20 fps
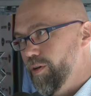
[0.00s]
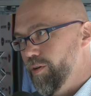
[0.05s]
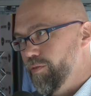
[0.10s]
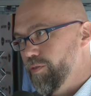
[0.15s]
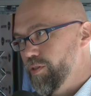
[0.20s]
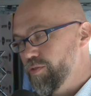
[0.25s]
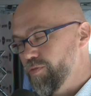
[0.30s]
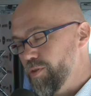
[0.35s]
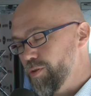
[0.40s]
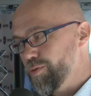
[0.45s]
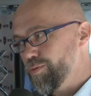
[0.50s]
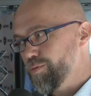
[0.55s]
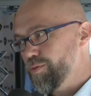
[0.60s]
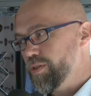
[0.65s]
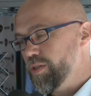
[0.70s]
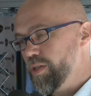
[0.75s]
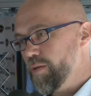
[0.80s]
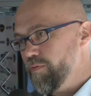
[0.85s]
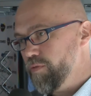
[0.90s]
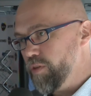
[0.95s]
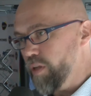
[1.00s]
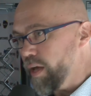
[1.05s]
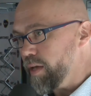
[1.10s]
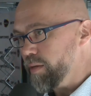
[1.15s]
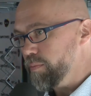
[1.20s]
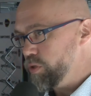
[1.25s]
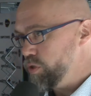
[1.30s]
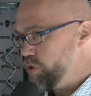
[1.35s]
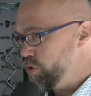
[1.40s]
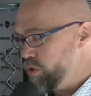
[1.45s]
Więc w związku z tym
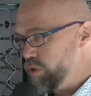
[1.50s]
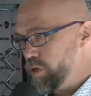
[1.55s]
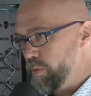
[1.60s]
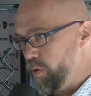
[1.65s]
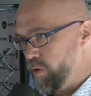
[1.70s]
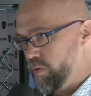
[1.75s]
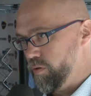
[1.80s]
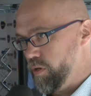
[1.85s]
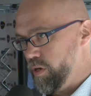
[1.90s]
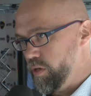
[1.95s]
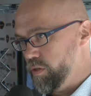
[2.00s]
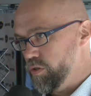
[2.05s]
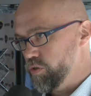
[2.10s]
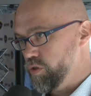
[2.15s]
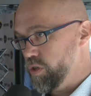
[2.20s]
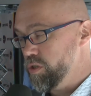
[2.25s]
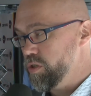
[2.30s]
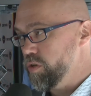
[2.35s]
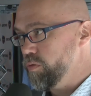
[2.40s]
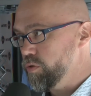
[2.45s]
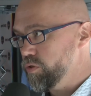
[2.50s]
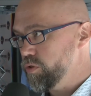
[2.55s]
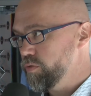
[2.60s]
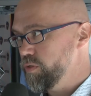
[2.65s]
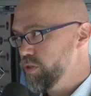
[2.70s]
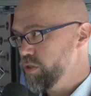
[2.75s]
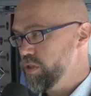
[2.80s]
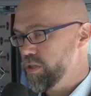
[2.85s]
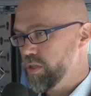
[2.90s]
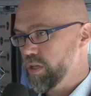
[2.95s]
wydaje mi się, że nie ma ograniczeń. Są
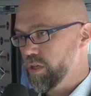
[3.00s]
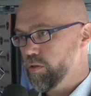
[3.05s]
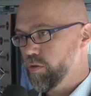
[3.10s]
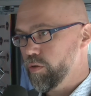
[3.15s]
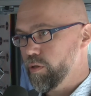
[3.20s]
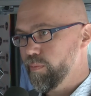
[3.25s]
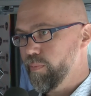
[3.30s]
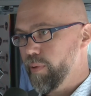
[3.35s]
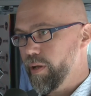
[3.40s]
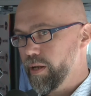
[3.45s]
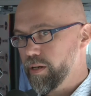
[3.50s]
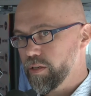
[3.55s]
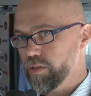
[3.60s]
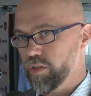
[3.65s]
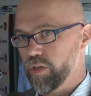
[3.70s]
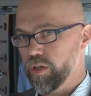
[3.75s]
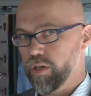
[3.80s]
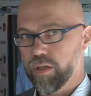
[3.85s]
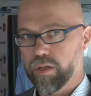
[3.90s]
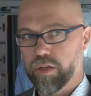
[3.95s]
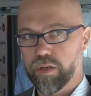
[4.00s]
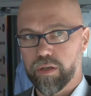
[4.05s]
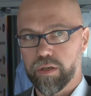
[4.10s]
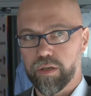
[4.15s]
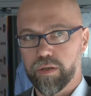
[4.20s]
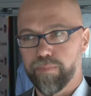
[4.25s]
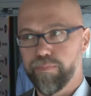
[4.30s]
oczywiście sektory bardziej y,